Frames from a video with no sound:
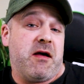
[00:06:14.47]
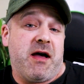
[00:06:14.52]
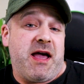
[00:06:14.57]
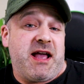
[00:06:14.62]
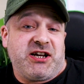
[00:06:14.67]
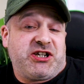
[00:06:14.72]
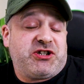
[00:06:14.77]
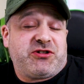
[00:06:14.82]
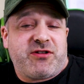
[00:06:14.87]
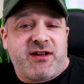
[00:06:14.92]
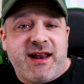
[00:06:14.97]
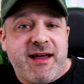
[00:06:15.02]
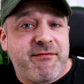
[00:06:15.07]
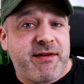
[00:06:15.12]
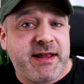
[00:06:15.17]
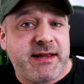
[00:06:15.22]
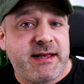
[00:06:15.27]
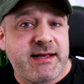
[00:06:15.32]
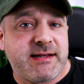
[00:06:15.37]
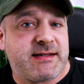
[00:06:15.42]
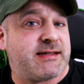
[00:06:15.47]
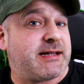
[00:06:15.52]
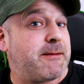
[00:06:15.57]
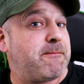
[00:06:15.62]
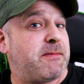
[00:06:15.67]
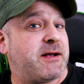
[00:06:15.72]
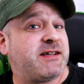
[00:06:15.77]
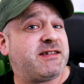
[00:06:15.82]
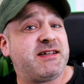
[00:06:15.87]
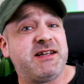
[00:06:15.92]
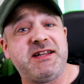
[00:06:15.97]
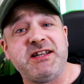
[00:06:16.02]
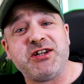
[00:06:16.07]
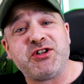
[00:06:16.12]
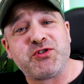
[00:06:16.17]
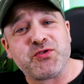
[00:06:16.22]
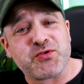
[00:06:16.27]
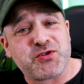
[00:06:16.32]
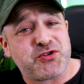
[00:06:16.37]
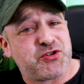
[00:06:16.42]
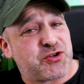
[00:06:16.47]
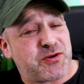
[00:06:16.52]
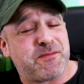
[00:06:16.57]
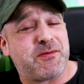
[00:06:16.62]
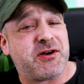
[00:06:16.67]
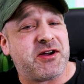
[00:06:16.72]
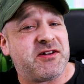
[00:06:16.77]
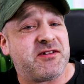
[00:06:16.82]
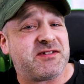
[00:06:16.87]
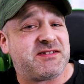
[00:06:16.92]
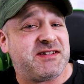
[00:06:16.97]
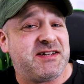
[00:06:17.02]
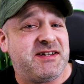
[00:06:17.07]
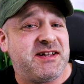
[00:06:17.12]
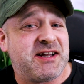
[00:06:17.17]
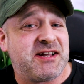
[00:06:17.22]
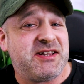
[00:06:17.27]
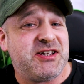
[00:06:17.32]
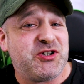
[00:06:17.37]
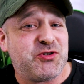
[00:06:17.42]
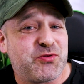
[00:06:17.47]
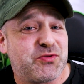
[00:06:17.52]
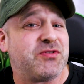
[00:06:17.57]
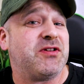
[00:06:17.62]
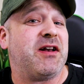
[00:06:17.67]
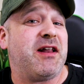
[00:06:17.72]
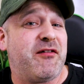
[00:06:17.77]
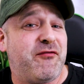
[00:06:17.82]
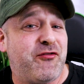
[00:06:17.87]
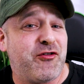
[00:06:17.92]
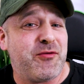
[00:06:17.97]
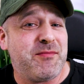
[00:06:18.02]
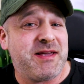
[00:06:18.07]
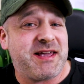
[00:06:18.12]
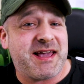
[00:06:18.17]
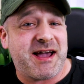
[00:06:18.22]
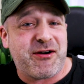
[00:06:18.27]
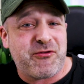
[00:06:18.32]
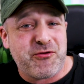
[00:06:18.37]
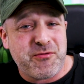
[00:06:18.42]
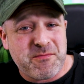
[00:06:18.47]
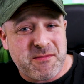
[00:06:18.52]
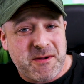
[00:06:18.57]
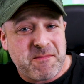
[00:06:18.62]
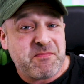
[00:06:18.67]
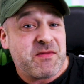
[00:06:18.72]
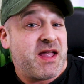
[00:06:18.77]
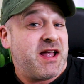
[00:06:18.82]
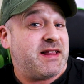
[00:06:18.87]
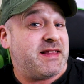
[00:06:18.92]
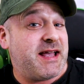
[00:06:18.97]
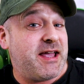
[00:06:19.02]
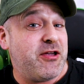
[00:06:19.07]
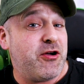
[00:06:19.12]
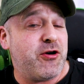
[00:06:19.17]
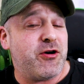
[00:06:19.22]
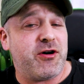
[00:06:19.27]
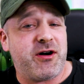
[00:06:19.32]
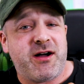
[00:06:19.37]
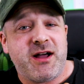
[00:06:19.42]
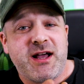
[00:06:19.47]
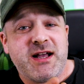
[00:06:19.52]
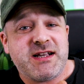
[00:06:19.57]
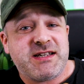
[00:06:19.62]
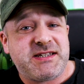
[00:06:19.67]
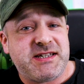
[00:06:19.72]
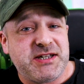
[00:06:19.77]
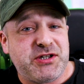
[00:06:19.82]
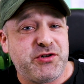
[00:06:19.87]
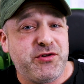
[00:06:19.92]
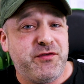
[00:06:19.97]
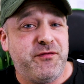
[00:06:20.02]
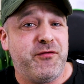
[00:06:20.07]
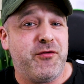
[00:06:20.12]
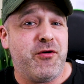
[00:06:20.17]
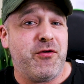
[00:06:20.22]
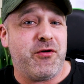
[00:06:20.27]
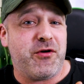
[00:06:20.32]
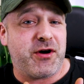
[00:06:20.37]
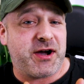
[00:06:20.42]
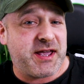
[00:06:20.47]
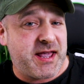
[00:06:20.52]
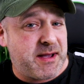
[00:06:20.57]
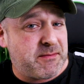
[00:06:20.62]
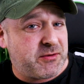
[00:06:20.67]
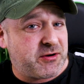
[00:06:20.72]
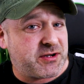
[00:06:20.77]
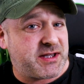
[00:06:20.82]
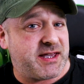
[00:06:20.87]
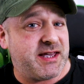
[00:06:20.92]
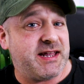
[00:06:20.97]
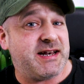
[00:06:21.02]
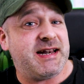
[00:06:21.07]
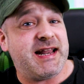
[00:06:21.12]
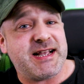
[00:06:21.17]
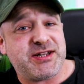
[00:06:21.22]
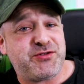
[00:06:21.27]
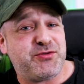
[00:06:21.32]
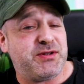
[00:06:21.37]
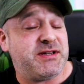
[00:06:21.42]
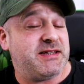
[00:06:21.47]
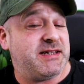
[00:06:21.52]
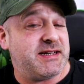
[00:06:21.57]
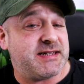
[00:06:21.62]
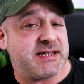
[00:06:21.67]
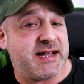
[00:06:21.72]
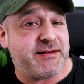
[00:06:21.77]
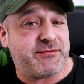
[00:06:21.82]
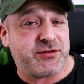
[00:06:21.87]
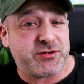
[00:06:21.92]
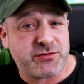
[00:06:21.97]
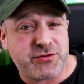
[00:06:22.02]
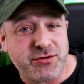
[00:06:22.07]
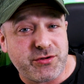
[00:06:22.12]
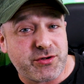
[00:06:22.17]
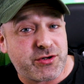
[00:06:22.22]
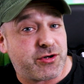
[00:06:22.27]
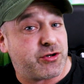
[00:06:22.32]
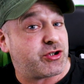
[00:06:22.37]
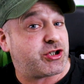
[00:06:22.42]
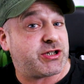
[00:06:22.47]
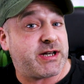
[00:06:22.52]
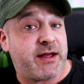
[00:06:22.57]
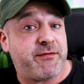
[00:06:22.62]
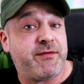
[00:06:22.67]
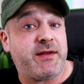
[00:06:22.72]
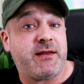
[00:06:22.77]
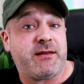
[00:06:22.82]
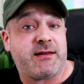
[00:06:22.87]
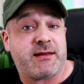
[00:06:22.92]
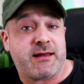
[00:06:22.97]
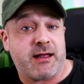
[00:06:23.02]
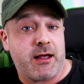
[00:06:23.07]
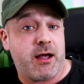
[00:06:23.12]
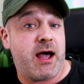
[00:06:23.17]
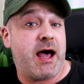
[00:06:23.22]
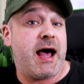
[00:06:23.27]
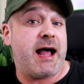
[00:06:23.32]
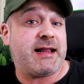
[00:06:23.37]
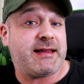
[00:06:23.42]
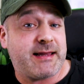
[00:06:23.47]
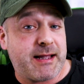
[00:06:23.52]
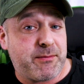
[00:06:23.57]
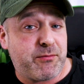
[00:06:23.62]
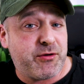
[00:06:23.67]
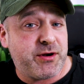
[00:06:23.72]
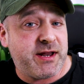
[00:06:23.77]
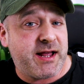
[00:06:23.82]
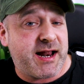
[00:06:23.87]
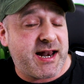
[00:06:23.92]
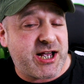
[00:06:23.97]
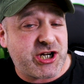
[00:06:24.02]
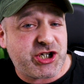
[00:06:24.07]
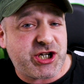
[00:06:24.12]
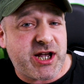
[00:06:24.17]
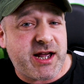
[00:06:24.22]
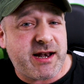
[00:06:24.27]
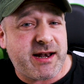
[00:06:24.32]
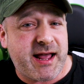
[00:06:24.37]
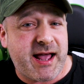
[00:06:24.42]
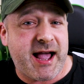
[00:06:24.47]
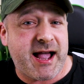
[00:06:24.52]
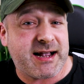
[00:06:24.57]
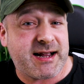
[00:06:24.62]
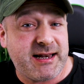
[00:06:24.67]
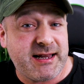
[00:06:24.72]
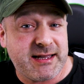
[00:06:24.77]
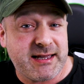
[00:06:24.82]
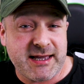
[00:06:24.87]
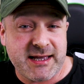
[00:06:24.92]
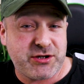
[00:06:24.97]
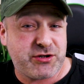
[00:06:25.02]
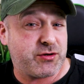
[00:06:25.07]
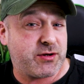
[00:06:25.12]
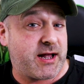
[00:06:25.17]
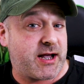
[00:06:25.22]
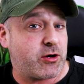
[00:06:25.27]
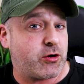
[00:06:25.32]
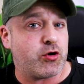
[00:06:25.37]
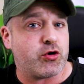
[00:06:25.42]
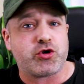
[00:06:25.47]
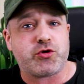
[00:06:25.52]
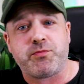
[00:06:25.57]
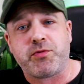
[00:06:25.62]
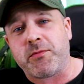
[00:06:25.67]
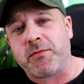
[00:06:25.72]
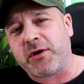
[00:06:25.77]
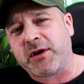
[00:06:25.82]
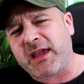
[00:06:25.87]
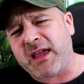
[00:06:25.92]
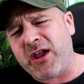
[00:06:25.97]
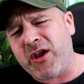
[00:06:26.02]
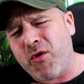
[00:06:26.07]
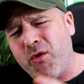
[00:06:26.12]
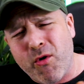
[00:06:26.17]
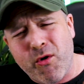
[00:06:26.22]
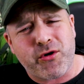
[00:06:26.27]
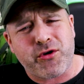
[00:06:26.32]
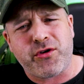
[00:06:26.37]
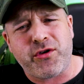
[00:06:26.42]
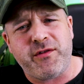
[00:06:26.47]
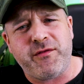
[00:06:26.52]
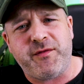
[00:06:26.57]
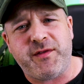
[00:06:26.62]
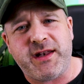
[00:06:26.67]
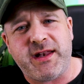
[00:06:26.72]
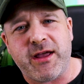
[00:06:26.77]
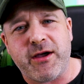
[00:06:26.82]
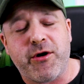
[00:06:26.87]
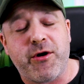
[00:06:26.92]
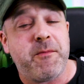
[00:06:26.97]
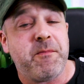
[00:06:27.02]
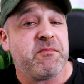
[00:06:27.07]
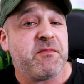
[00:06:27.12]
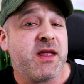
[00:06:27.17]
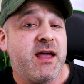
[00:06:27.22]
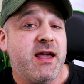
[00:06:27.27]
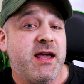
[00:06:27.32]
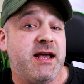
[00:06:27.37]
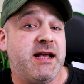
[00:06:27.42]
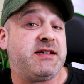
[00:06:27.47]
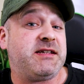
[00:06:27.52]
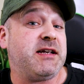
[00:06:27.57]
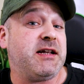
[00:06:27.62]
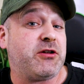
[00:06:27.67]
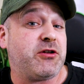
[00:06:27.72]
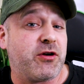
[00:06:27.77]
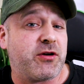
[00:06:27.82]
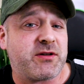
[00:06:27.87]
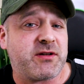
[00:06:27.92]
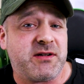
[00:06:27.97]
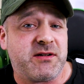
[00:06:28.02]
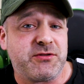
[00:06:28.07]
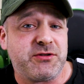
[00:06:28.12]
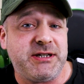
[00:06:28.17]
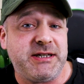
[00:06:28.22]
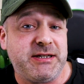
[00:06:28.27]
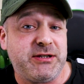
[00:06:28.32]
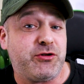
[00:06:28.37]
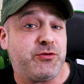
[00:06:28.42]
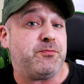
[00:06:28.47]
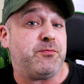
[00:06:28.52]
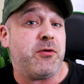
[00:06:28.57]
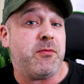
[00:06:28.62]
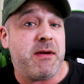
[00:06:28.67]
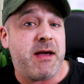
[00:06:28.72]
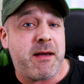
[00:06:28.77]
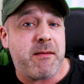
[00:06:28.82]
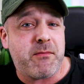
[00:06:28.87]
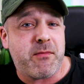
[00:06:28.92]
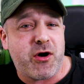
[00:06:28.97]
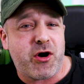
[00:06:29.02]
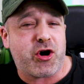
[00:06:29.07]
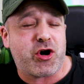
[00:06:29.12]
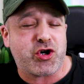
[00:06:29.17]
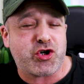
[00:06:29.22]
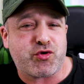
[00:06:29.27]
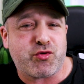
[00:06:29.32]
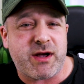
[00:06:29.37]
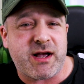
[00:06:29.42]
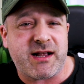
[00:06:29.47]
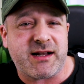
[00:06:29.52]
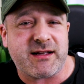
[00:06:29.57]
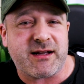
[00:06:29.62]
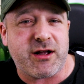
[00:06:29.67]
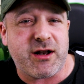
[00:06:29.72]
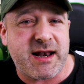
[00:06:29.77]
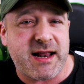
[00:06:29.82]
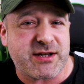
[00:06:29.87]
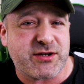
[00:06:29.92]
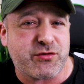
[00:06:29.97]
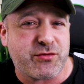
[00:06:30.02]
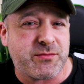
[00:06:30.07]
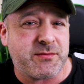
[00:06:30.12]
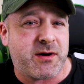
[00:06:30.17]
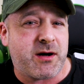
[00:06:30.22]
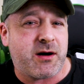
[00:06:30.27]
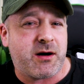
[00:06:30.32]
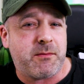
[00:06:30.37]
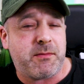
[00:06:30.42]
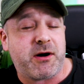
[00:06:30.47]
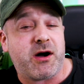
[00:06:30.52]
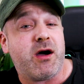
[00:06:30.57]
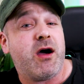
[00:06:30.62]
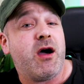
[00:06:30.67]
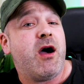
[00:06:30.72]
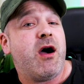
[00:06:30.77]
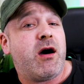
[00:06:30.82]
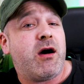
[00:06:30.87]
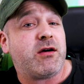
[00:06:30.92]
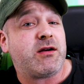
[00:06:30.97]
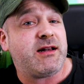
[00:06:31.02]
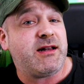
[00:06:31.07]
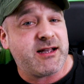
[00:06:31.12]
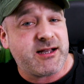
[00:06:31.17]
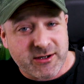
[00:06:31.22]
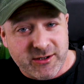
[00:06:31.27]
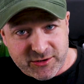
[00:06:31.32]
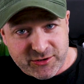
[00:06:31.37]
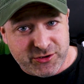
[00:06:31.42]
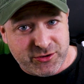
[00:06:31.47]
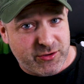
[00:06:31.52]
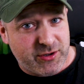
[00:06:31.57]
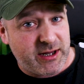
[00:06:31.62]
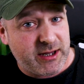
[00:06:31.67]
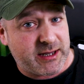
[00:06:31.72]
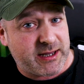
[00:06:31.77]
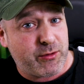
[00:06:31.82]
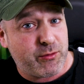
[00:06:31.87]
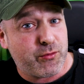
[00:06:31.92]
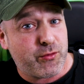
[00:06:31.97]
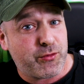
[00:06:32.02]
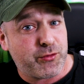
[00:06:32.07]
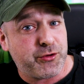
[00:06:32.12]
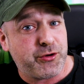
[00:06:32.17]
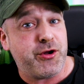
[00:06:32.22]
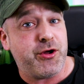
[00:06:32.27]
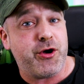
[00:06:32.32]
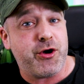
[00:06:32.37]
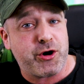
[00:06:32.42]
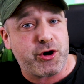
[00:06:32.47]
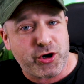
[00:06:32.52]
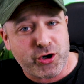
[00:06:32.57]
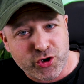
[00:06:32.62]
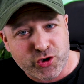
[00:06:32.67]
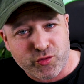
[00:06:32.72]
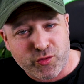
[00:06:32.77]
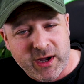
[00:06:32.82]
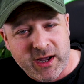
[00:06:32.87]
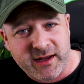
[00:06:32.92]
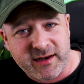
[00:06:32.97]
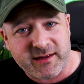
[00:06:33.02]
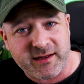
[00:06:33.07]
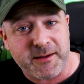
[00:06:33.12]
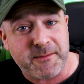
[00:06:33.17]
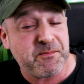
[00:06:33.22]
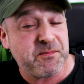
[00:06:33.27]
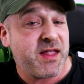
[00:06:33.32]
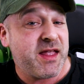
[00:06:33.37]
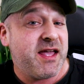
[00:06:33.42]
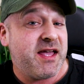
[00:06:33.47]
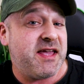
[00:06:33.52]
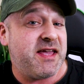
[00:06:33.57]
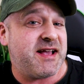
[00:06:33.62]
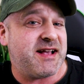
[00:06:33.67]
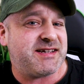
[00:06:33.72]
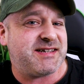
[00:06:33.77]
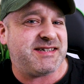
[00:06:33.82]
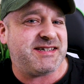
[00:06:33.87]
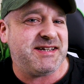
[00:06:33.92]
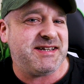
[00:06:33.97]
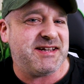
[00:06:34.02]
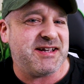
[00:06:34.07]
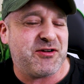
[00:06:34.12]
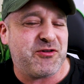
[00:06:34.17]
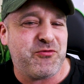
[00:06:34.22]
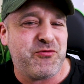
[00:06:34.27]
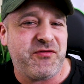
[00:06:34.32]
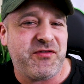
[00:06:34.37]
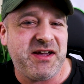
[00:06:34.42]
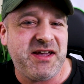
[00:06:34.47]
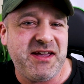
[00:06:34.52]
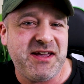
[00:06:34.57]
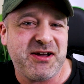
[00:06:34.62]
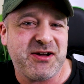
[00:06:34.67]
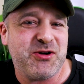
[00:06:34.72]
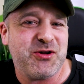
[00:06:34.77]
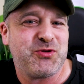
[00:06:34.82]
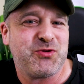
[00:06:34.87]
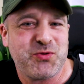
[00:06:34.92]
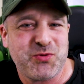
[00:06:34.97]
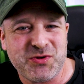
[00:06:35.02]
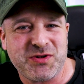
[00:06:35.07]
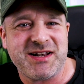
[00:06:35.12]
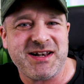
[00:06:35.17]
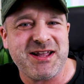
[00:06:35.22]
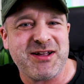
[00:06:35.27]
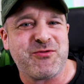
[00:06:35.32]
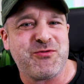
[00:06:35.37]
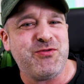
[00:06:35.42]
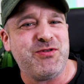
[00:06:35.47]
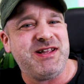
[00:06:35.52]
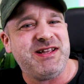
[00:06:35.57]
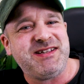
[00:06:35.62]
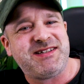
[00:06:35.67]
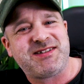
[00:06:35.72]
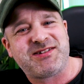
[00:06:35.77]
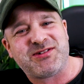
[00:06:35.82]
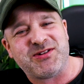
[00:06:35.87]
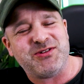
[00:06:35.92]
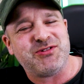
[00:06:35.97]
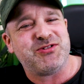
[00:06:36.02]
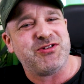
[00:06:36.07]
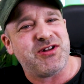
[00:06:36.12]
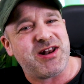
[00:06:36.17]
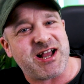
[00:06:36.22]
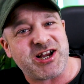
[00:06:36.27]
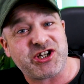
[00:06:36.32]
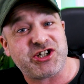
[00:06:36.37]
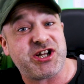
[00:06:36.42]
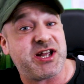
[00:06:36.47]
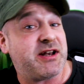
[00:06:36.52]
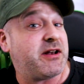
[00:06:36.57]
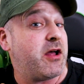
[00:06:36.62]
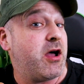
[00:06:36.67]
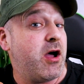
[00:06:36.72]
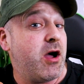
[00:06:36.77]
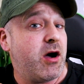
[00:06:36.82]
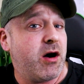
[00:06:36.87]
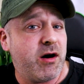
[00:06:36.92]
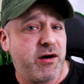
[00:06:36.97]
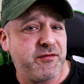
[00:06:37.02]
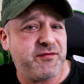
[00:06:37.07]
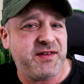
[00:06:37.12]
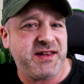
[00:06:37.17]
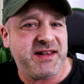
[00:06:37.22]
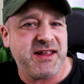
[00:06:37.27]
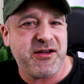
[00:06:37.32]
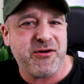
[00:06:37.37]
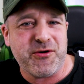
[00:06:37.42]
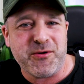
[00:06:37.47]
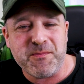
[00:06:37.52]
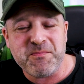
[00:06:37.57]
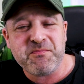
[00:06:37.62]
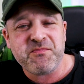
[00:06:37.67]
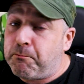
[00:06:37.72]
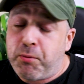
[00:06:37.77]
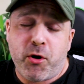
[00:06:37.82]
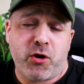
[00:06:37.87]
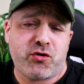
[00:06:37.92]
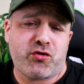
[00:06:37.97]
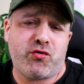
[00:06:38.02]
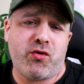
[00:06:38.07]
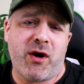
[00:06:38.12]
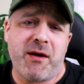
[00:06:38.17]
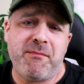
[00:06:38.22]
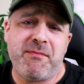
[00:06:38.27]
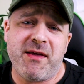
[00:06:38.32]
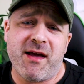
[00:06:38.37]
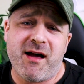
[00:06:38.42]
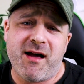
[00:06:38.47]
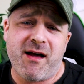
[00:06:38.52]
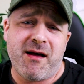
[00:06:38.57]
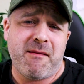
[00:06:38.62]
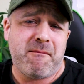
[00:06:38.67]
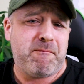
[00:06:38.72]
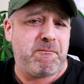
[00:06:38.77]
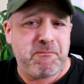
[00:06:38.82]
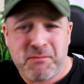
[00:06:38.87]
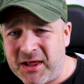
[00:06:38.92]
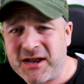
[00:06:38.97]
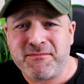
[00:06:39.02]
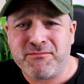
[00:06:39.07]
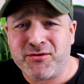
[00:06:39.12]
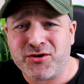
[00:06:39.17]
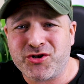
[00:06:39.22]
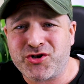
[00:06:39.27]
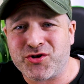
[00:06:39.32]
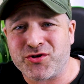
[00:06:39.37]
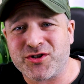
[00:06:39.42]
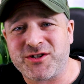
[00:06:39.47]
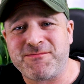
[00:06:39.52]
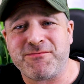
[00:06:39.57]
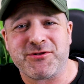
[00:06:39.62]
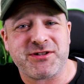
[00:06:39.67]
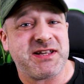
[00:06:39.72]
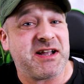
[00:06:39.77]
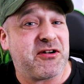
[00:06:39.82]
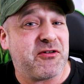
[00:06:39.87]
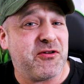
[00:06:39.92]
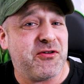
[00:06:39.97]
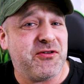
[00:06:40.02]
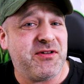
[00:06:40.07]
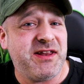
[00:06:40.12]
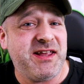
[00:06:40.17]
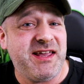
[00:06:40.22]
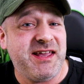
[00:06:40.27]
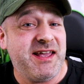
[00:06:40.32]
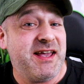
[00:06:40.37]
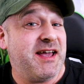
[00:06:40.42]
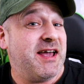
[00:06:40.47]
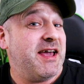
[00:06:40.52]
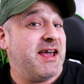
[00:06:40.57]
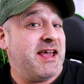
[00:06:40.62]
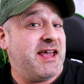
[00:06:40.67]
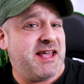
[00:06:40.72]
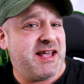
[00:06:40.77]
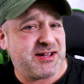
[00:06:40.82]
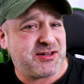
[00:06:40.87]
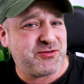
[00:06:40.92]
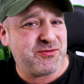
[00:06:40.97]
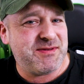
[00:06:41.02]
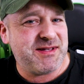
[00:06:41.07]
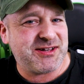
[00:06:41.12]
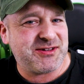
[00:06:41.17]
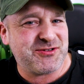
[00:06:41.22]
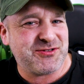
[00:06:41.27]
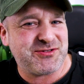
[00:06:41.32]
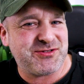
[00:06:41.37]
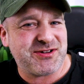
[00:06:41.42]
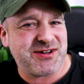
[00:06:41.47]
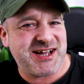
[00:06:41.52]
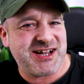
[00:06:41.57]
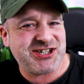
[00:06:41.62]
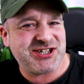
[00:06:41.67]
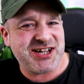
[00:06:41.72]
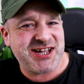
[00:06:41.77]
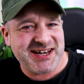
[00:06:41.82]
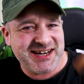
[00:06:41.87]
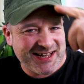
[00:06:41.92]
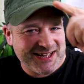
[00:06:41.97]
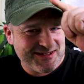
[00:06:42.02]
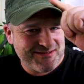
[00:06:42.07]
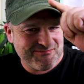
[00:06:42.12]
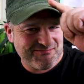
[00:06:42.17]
Eh, je te l'avais dit, c'est passé des choses surprenantes ces derniers jours dans la Formica Room. D'ailleurs, si tu ne veux rien manquer de la suite des aventures, je t'invite à t'abonner à la chaîne, à cliquer sur la cloche pour manquer aucune vidéo. Et si le cœur t'en dit, tu peux même rejoindre la zone membre en cliquant sur l'icône rejoindre et ainsi découvrir toutes les coulisses de la chaîne en vidéo. Pour toi bien, plein de bonnes choses pour tes colonies et à tout bientôt sur la chaîne.